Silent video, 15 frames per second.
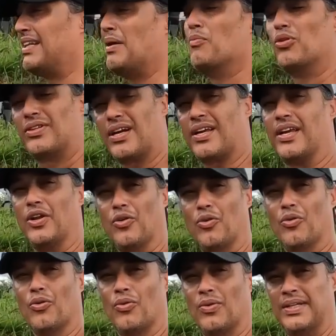Tem muito aqui
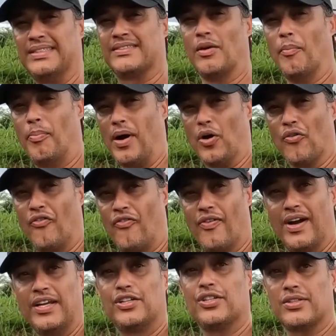no, em São Paulo,
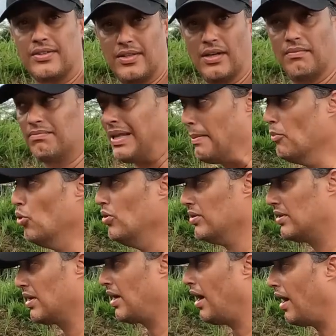fã e titã. Tem é.
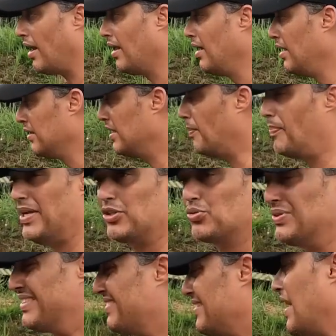muita, cara. Depende do
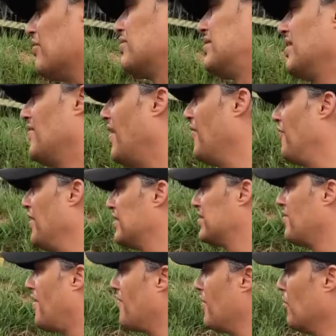estado que você vai vendo, você
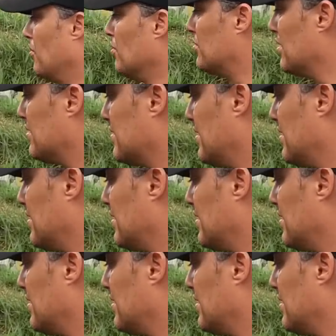vai ver outras,